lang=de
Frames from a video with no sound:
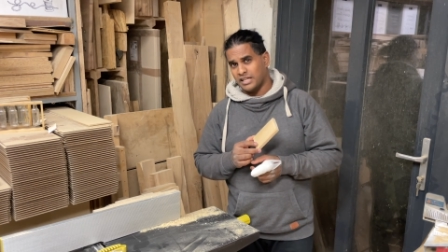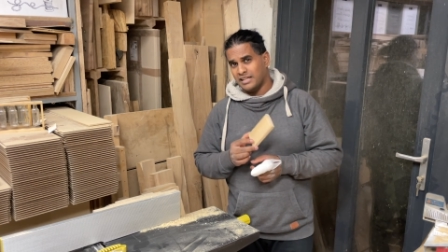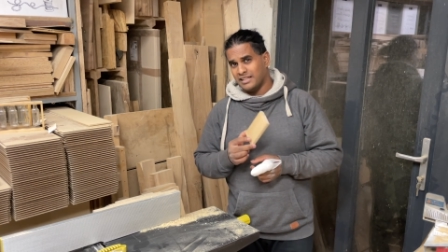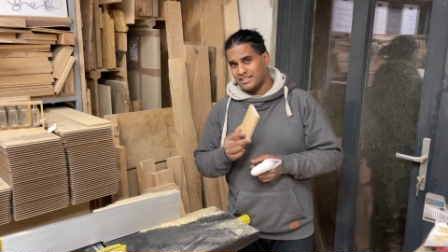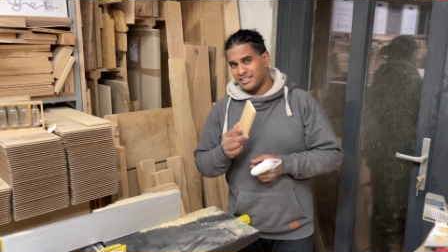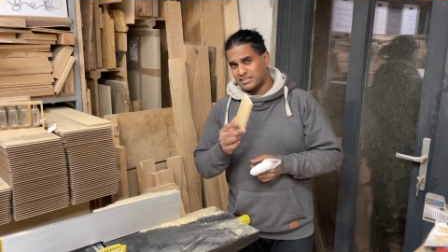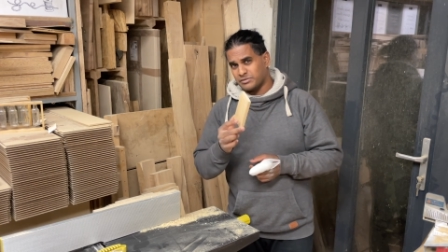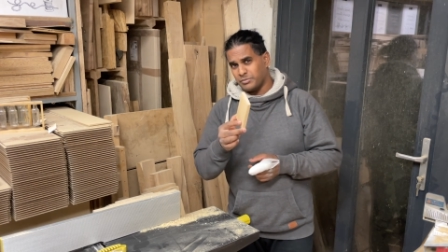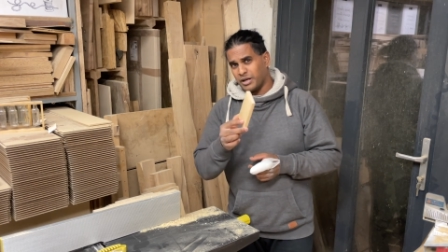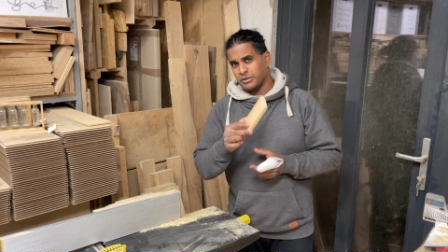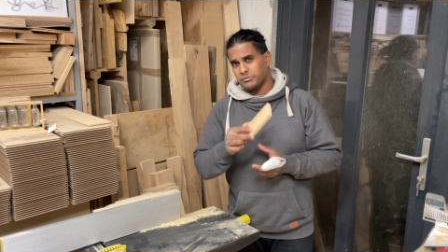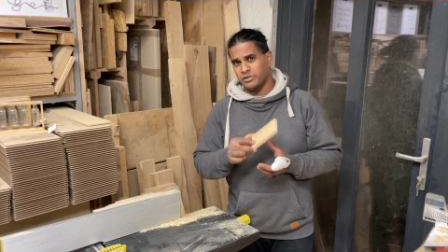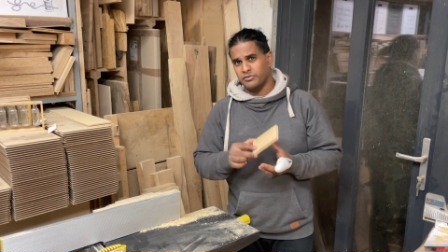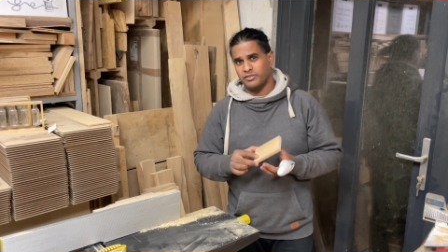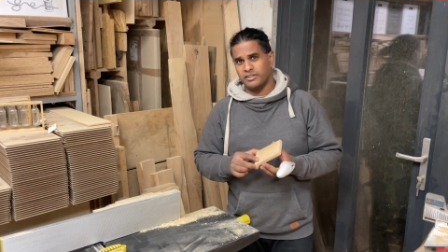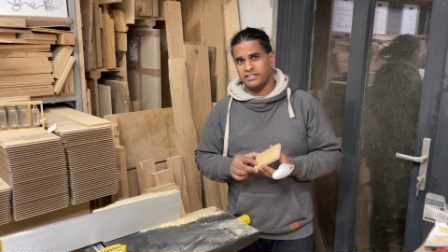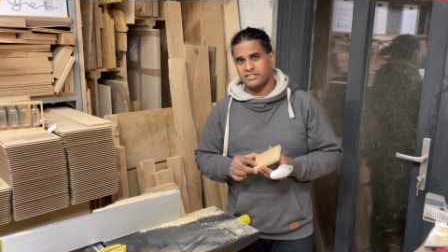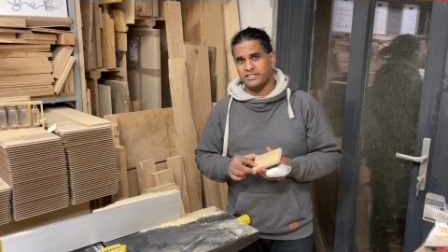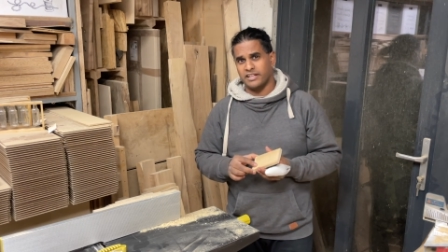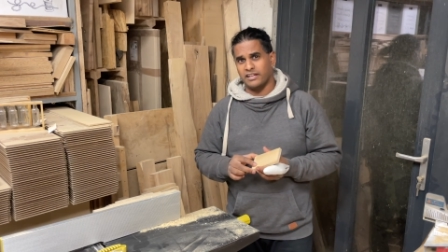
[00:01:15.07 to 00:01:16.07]
Jetzt mag man
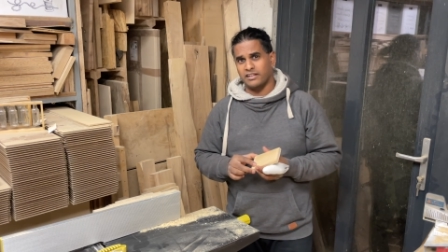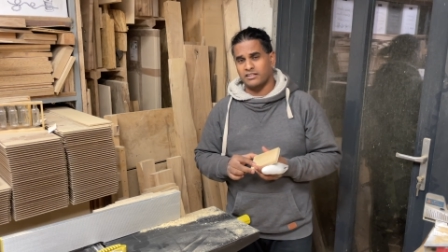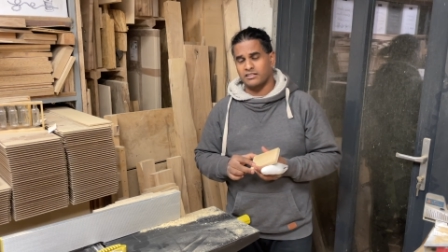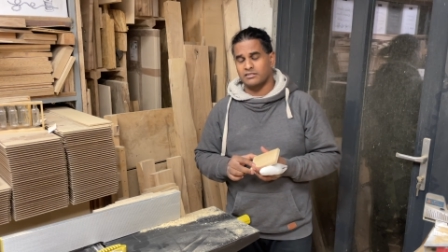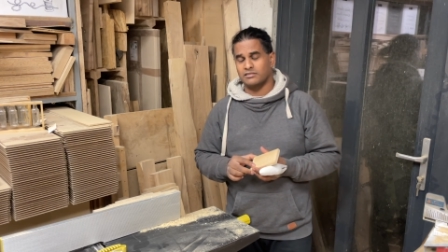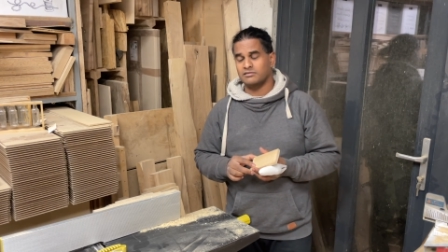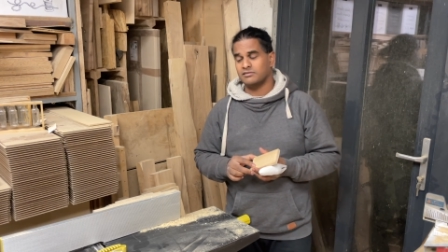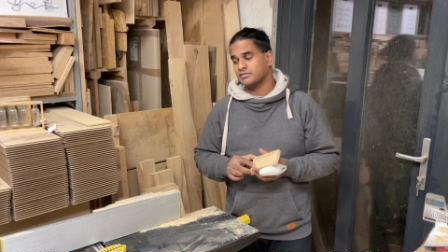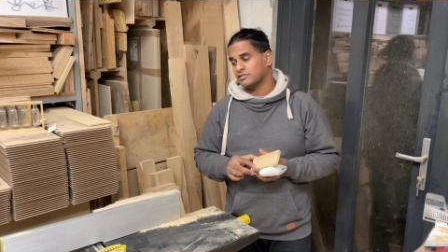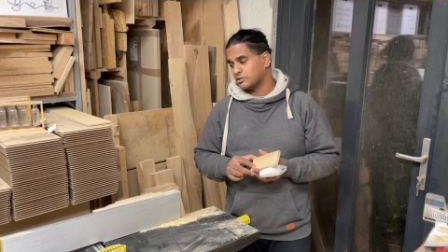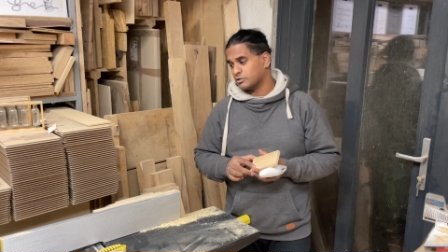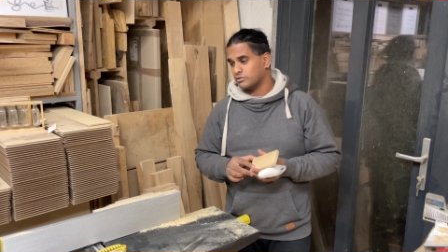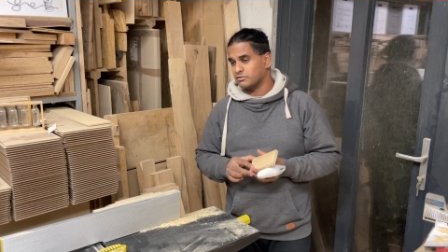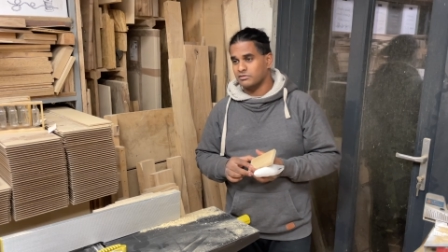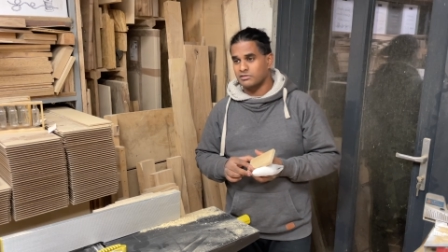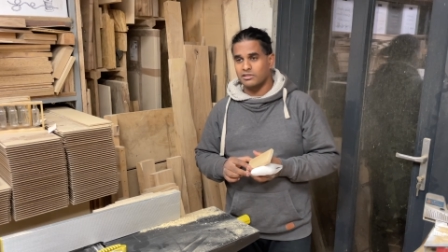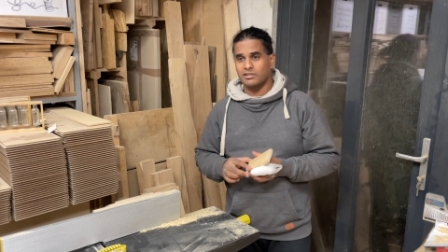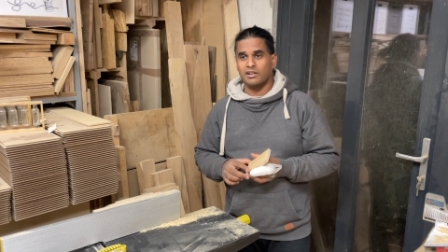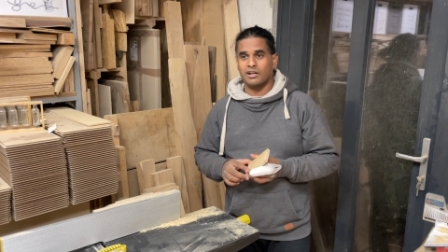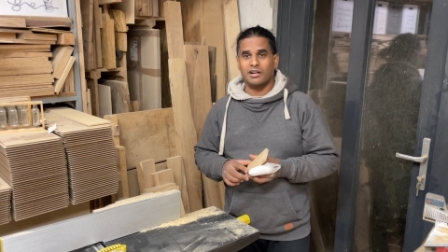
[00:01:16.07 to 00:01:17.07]
vielleicht denken, ja
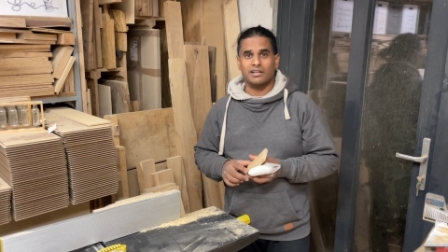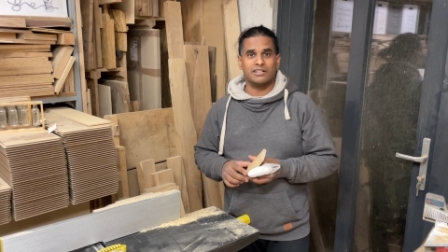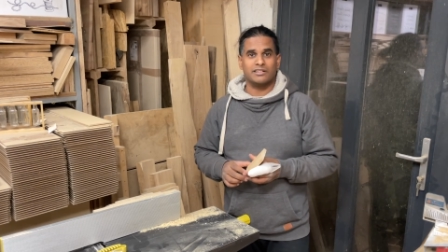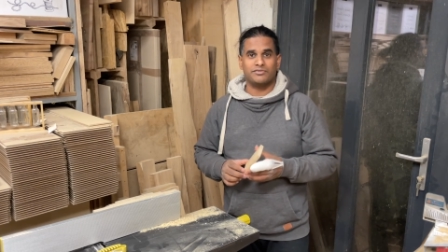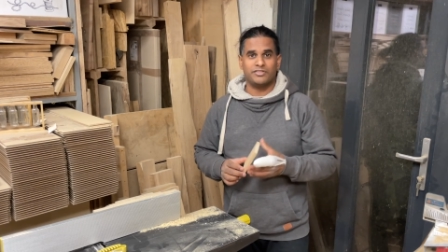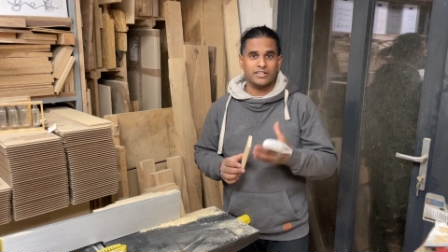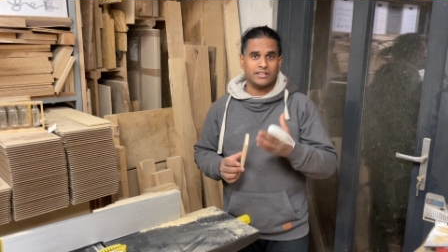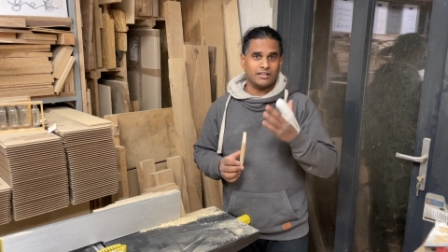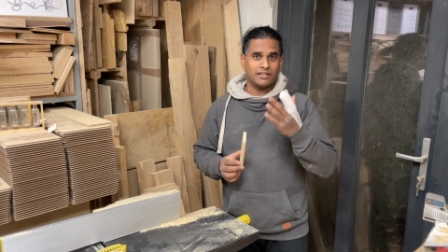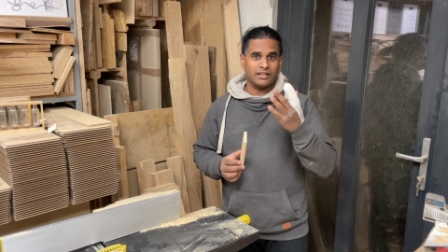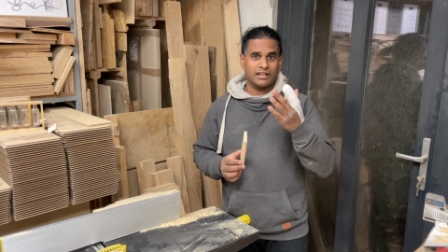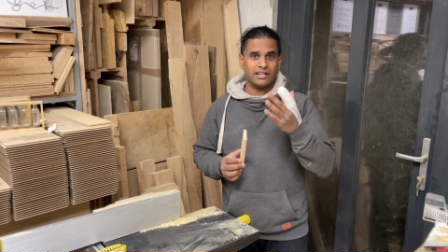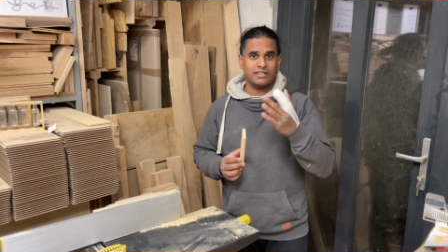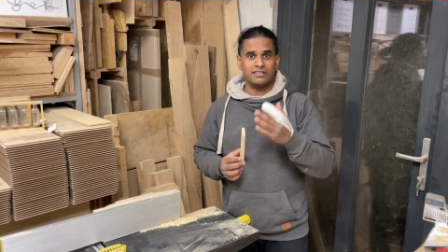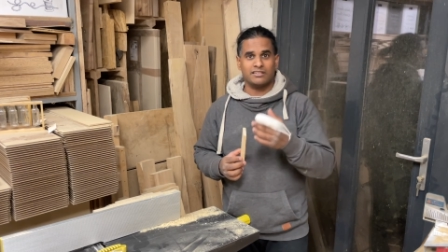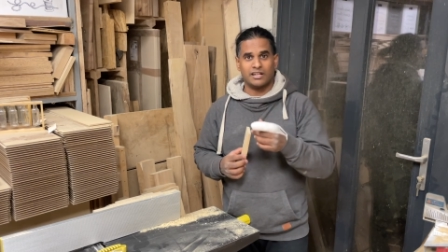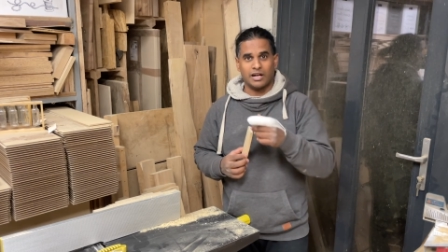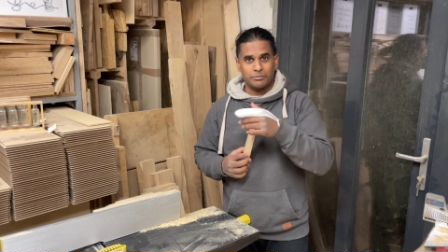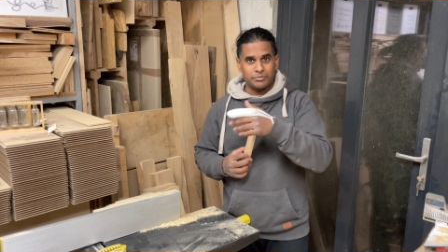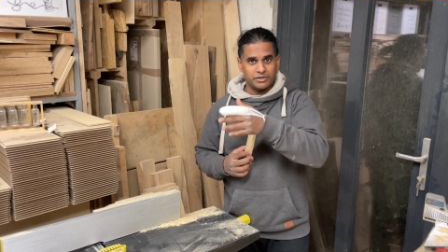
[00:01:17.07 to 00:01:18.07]
klar, der Finger gerät in
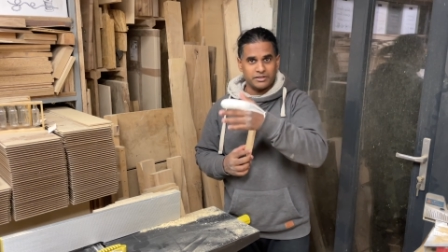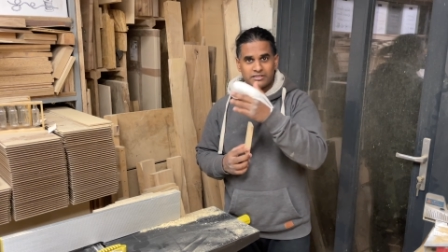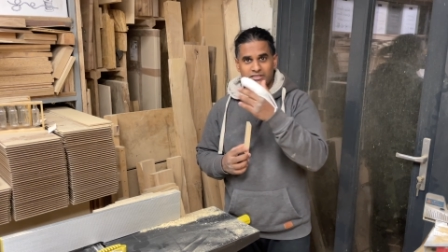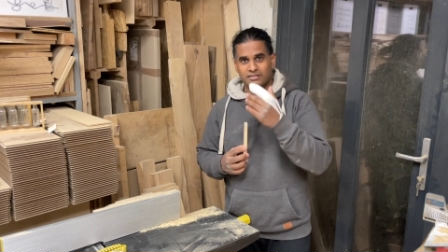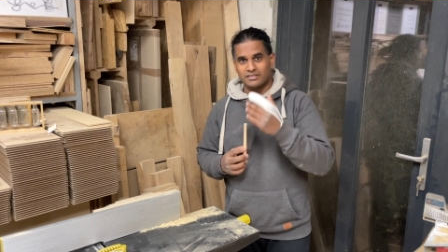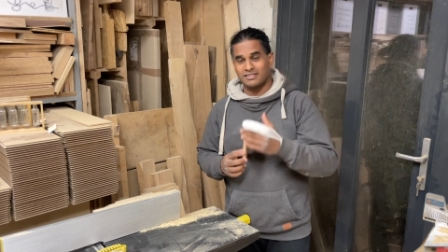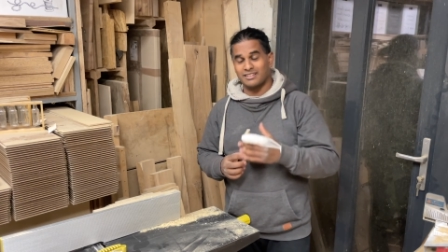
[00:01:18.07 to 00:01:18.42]
die Abrichte,